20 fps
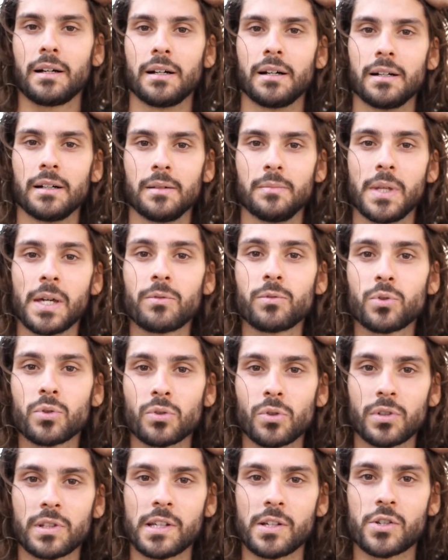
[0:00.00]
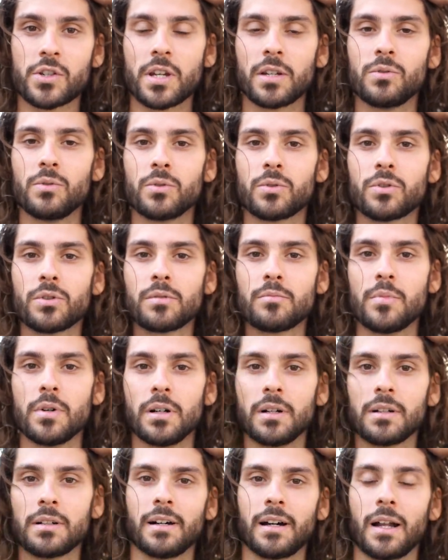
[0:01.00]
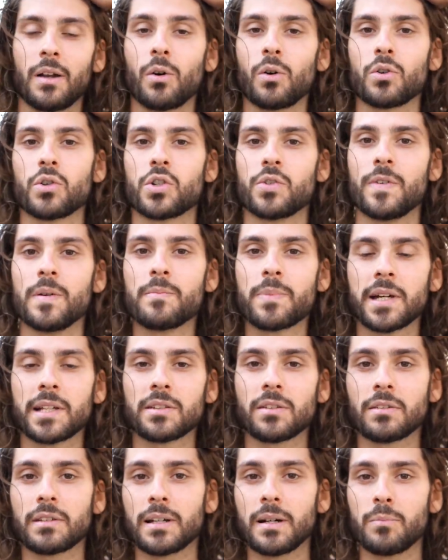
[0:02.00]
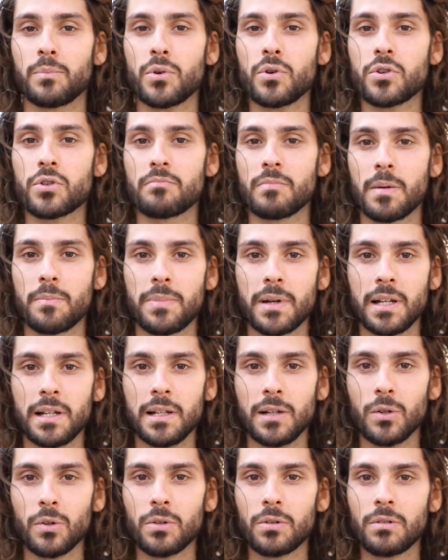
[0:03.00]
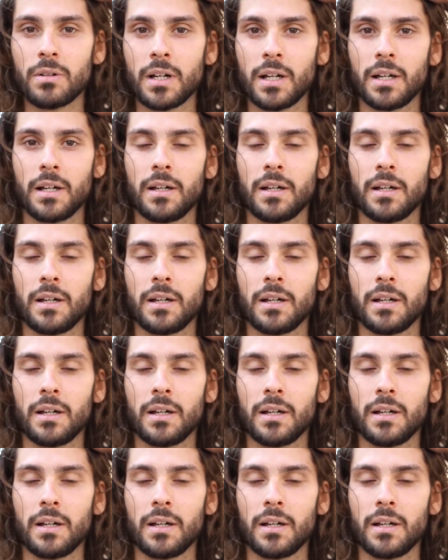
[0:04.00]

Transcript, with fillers: Euh, bienvenue sur cette chaîne YouTube. Alors je vais me présenter un peu, je m'appelle Léo,